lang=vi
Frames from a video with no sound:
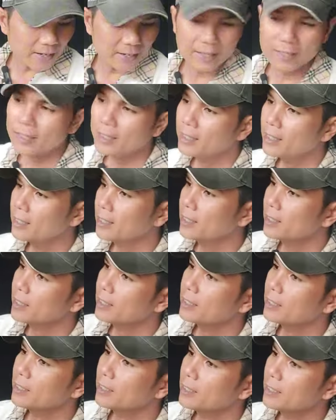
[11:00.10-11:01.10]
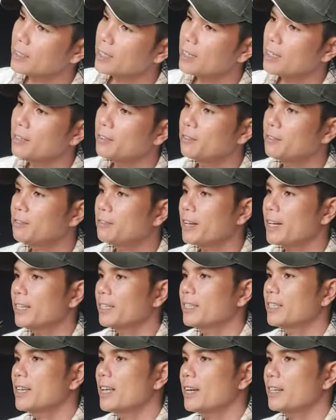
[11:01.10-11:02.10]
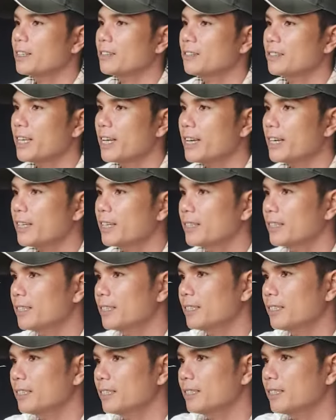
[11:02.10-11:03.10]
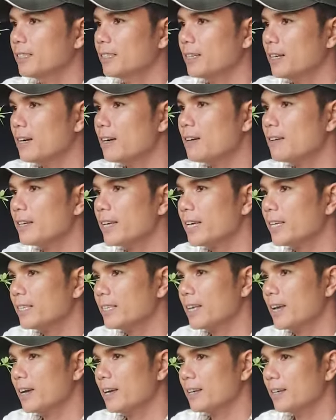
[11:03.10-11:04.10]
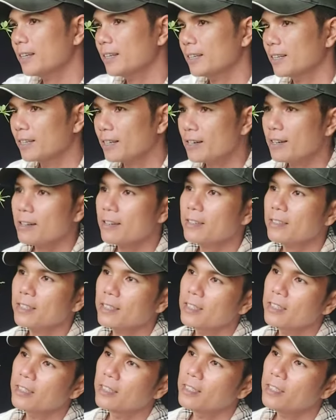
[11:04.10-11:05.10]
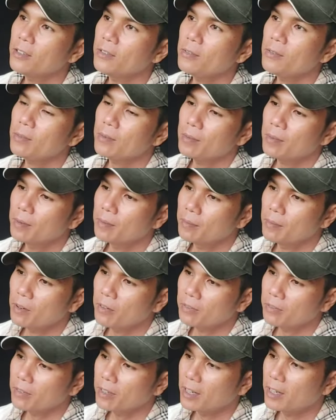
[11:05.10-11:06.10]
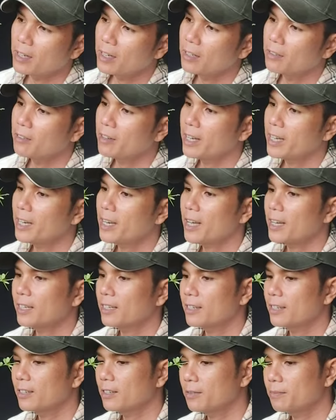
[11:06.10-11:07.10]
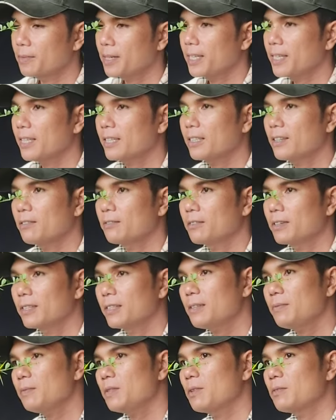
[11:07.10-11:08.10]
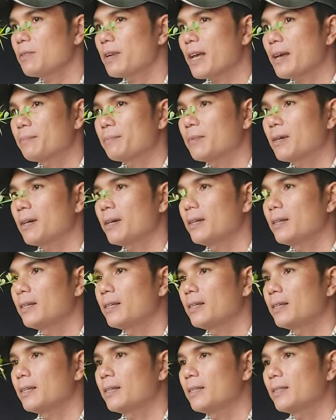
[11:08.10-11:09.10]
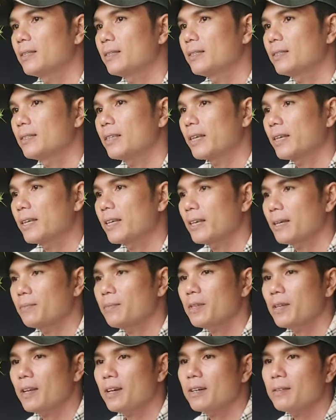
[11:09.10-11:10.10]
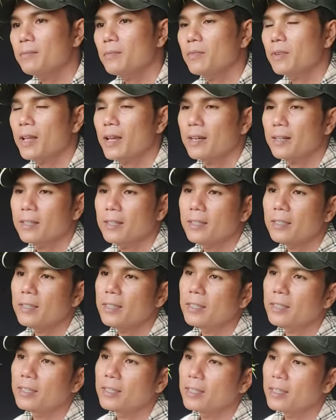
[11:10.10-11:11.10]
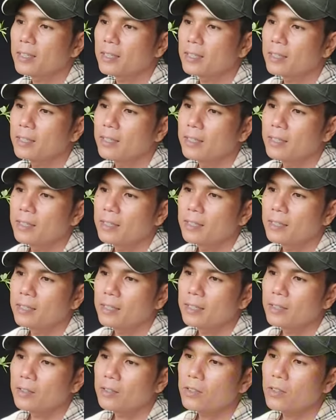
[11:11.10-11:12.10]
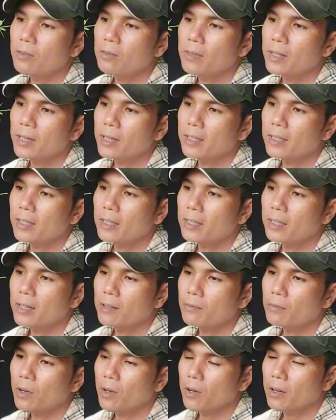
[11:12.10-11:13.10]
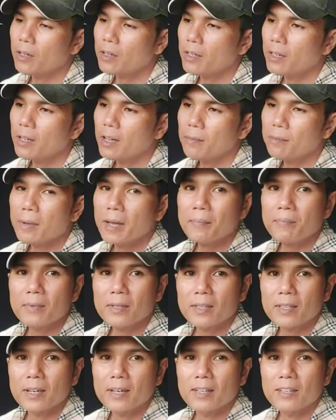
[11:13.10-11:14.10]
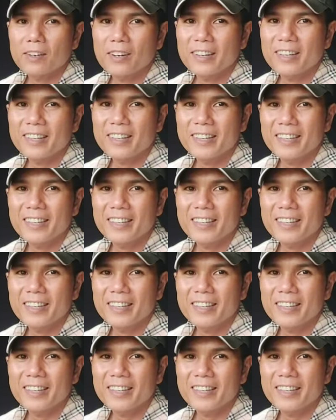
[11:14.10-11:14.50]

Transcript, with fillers: à, được à, vài lần rồi nha có kết giặt có trì níu một à, vài lần rồi hôm nay thánh tùng à, tiếp tục làm à, chạy kiểm cho nó một lần nữa thì nói chung là từng công đoạn nó ấm áp từ từ thôi